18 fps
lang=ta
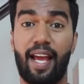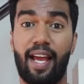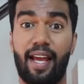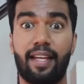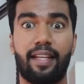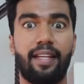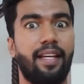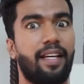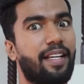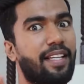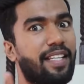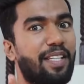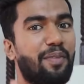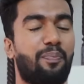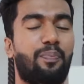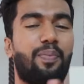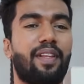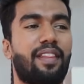டே
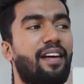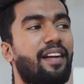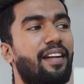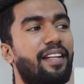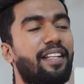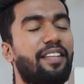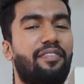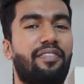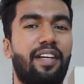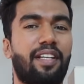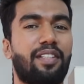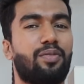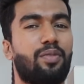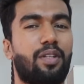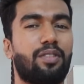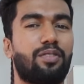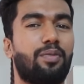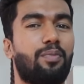இப்போ தானே நீ
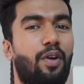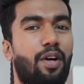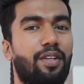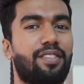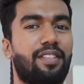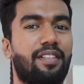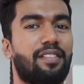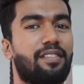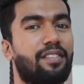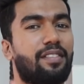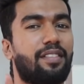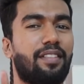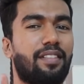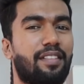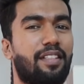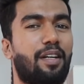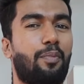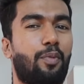ஃபேஸ் வாஷும் மாய்ஸ்சரைசரும்
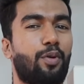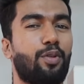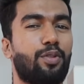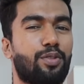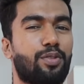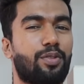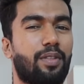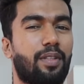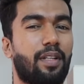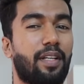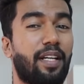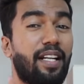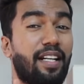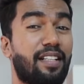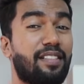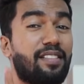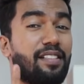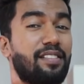இருந்தால் போதும்னு சொன்னேன் என்ன